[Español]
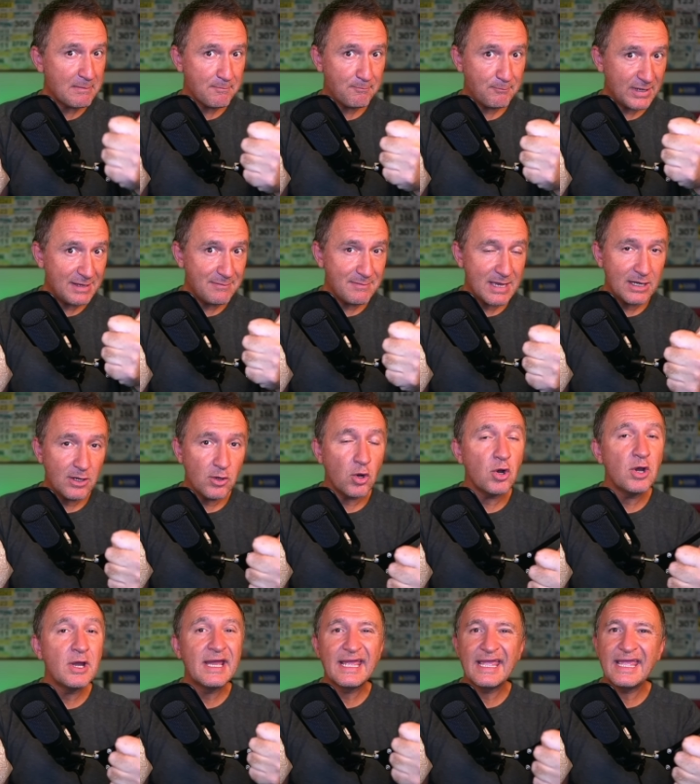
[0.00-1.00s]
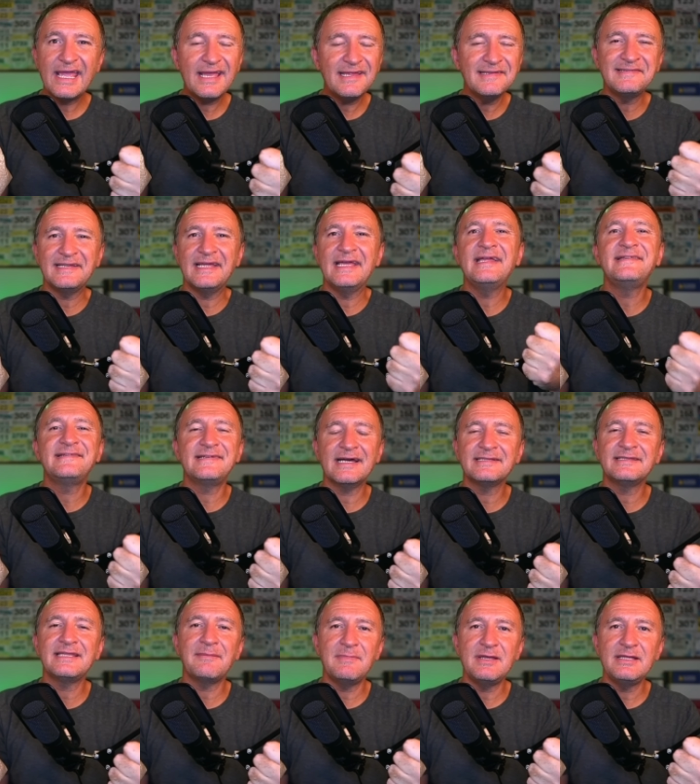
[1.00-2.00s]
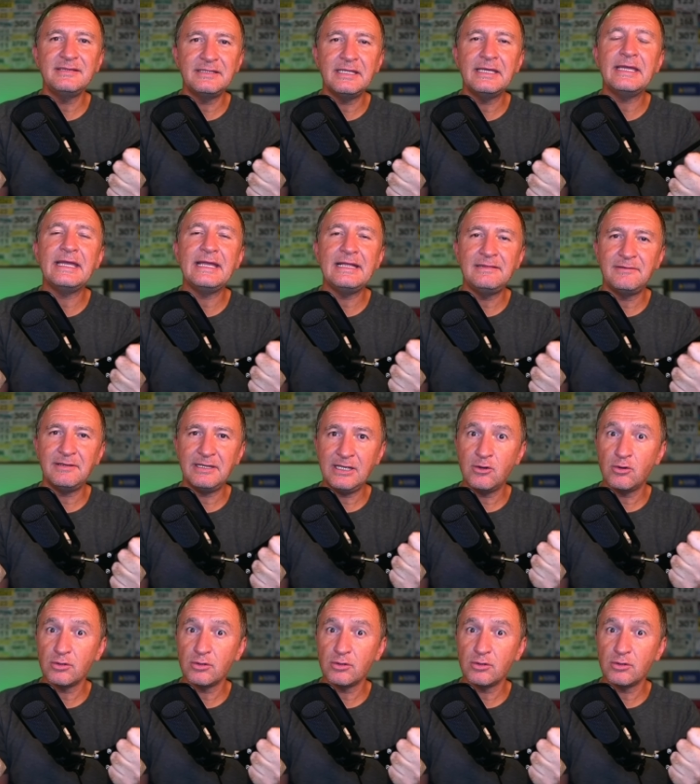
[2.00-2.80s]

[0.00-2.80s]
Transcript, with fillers: primero, qué es exactamente el trigo